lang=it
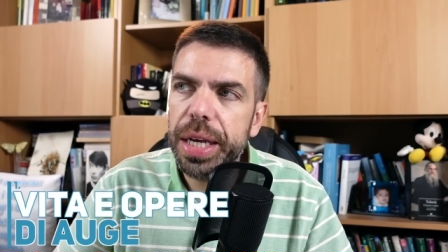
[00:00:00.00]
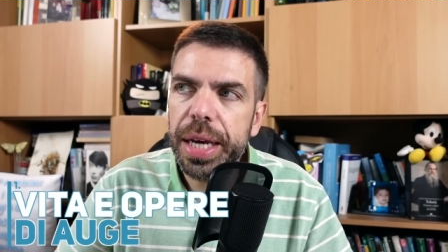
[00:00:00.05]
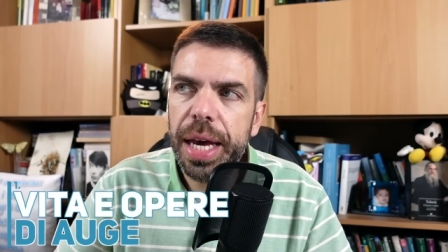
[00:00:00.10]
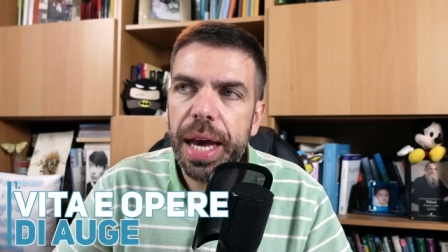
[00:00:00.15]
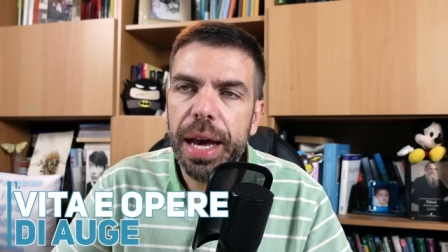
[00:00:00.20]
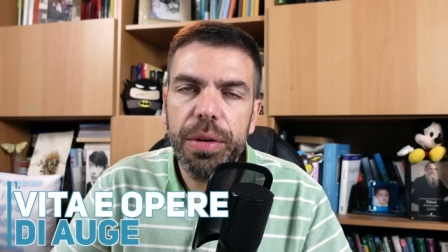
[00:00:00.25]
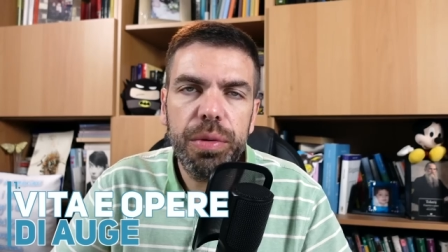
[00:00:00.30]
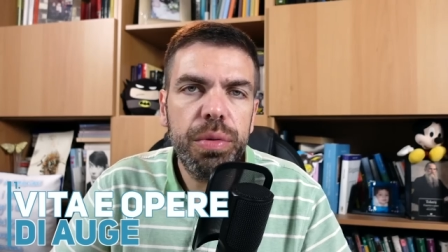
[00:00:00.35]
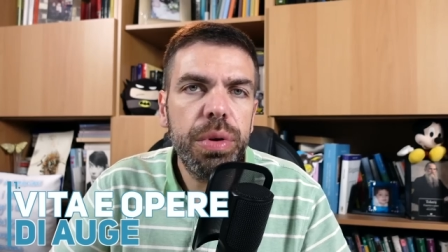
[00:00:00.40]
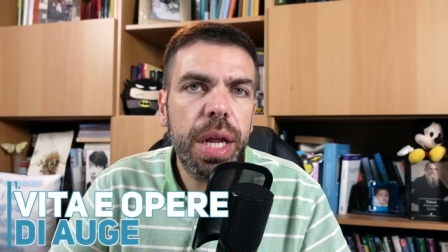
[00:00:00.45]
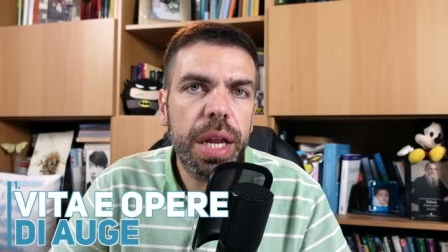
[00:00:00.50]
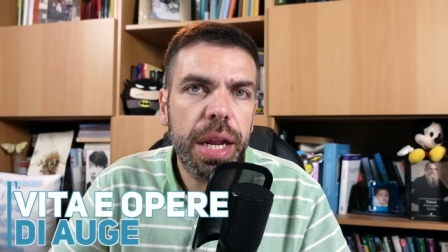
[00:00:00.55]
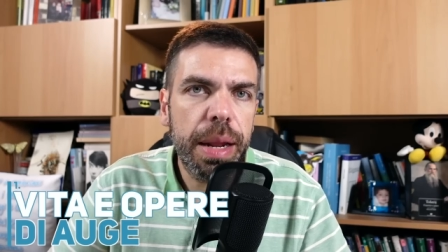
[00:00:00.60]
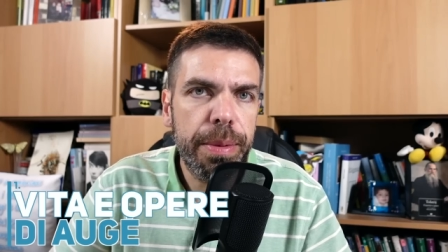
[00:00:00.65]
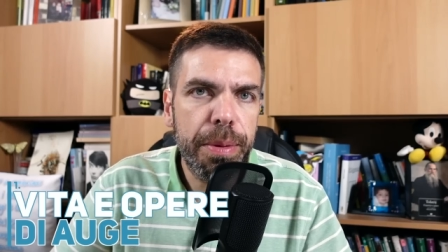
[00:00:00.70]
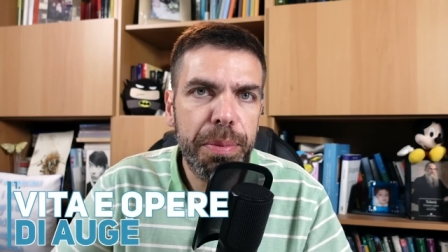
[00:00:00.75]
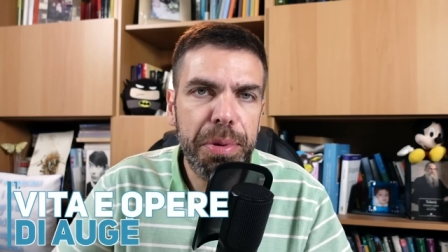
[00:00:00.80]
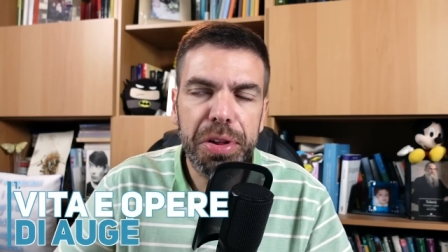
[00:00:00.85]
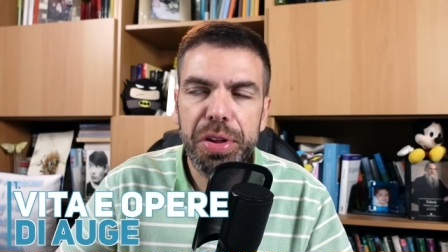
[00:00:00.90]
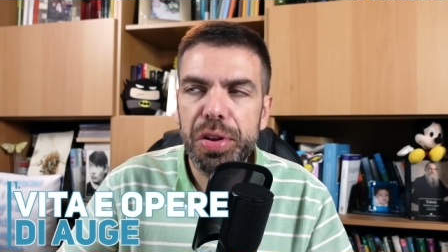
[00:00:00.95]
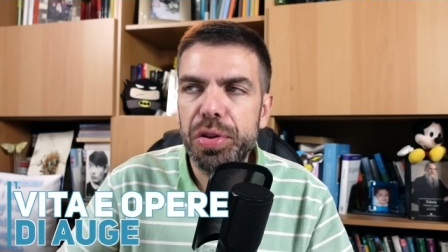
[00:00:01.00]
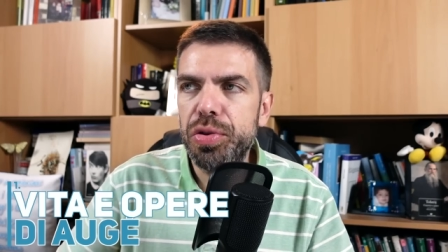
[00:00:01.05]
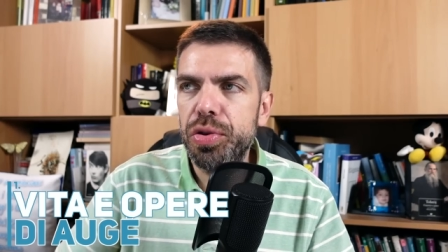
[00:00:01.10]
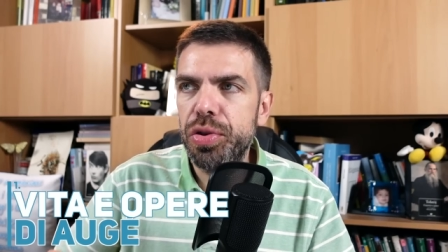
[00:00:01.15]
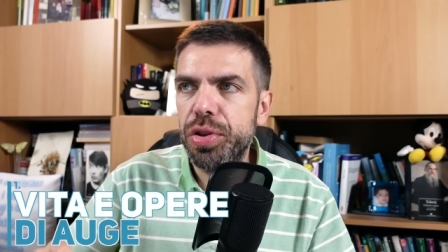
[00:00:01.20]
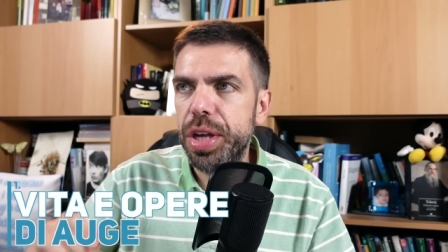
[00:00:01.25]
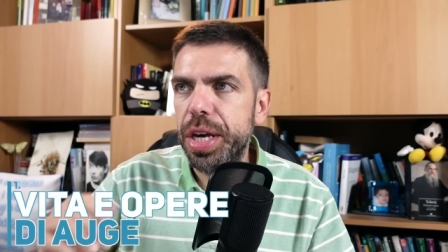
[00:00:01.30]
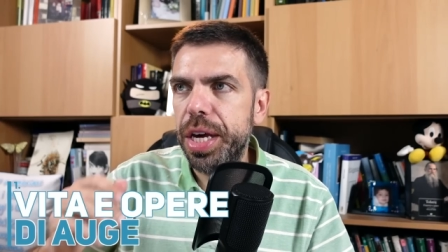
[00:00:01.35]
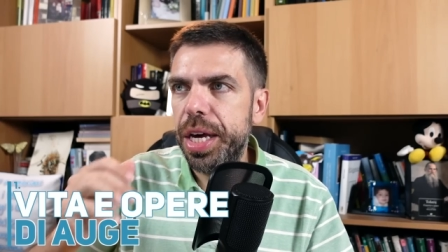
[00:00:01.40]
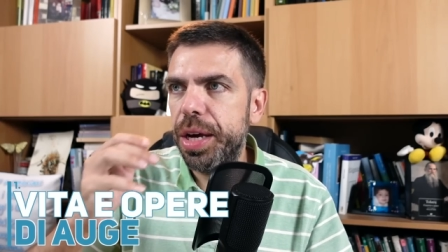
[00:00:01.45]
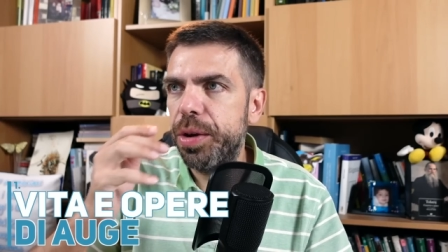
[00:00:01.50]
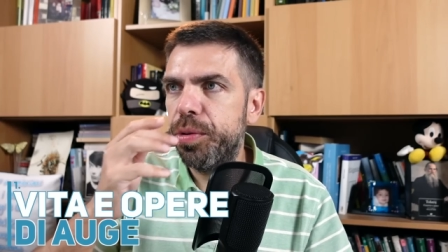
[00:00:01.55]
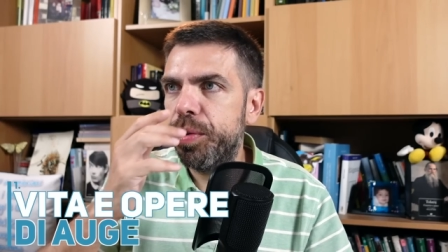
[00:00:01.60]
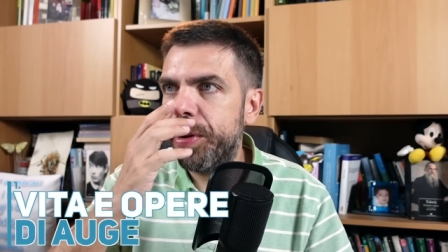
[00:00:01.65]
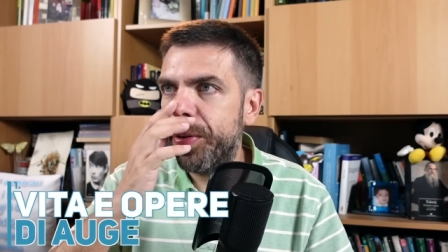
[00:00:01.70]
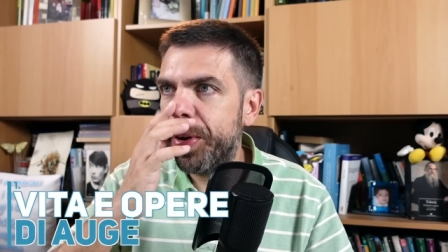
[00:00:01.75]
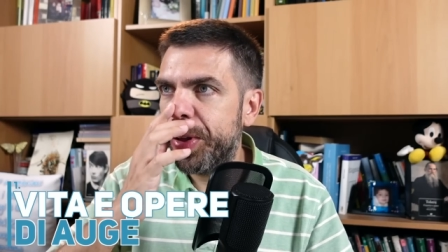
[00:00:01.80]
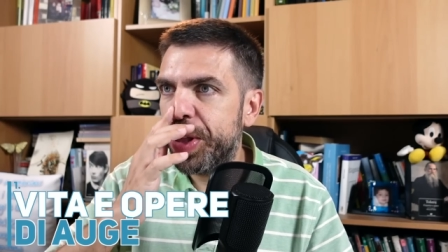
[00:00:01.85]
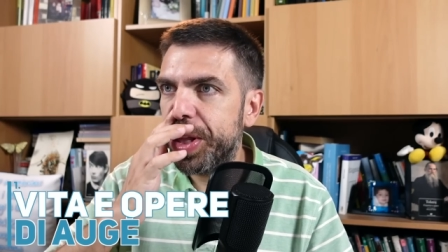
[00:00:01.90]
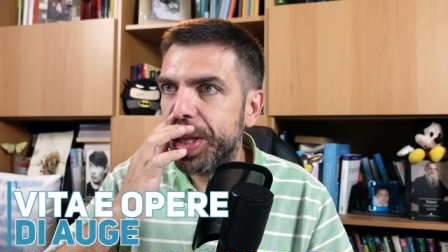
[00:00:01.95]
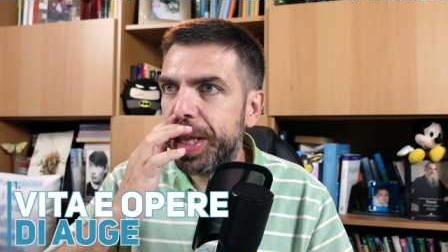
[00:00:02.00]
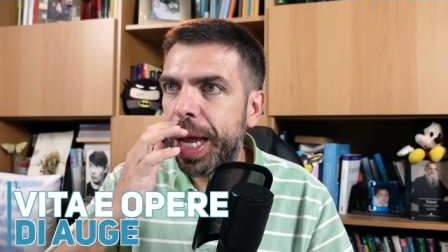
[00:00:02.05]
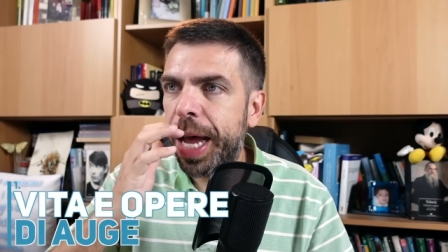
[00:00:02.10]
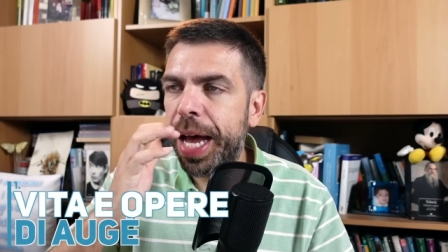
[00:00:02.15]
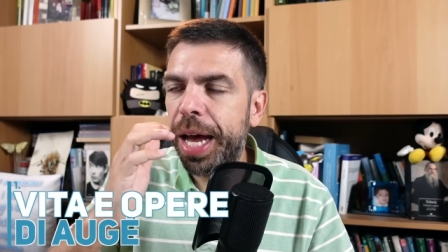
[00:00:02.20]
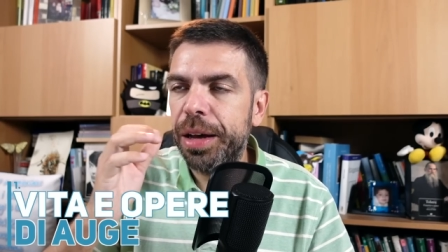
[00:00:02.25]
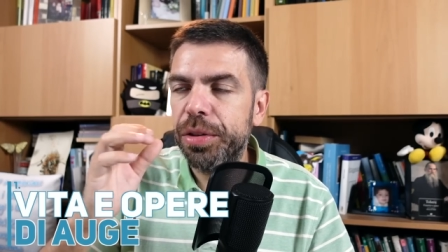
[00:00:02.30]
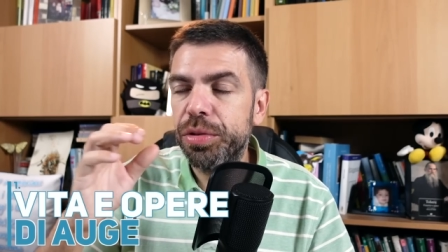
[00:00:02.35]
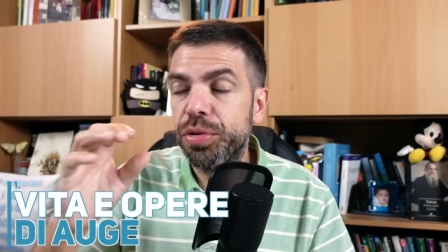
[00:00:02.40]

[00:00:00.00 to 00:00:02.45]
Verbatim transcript: che è una delle più prestigiose università,